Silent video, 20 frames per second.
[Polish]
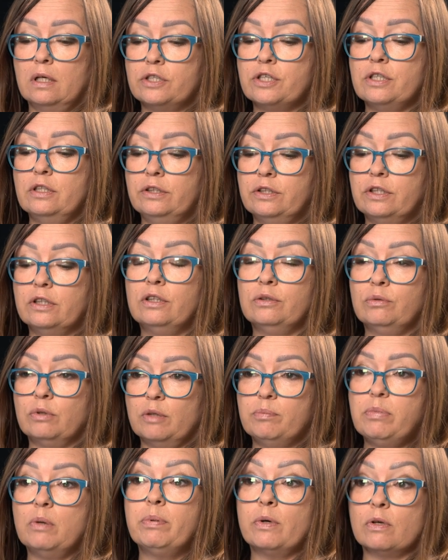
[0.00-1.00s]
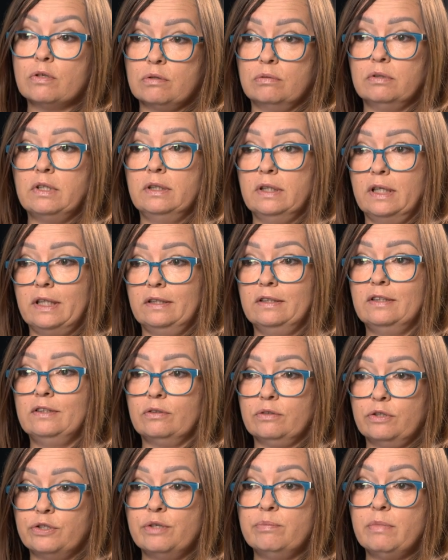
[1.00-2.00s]
czyli tych, które po prostu ten
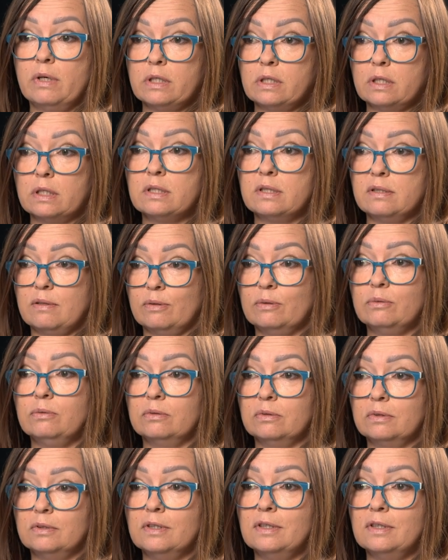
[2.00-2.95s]
kredyt otrzymać chcą,